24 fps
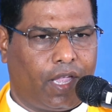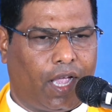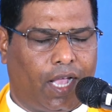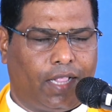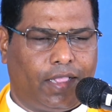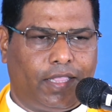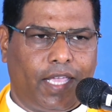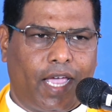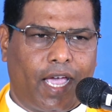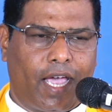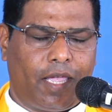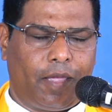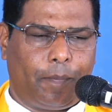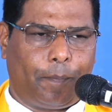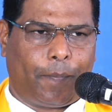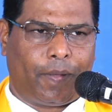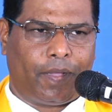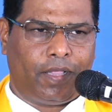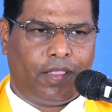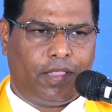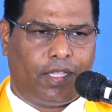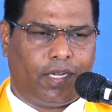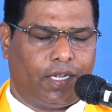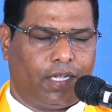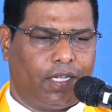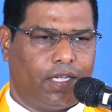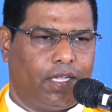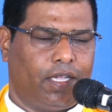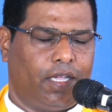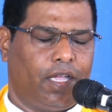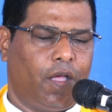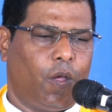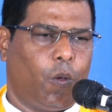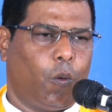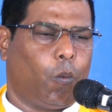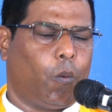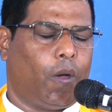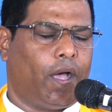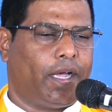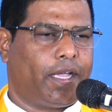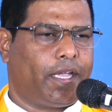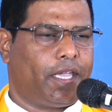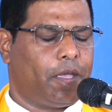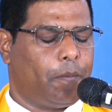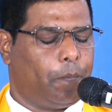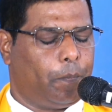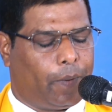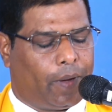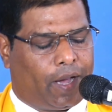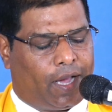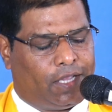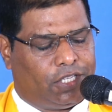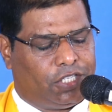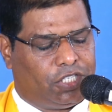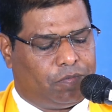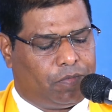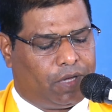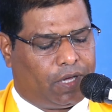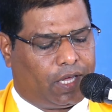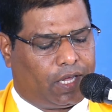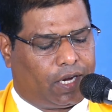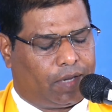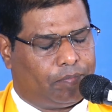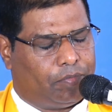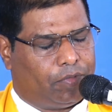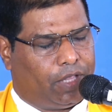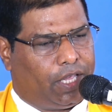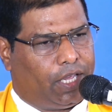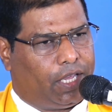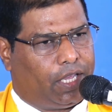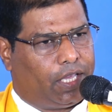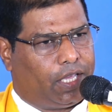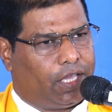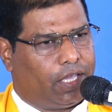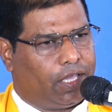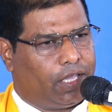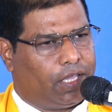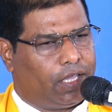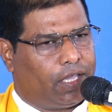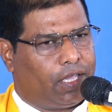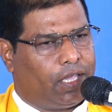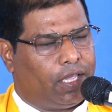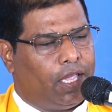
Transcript: अध्याय पंद्रह वाक्य पांच में अगर देखें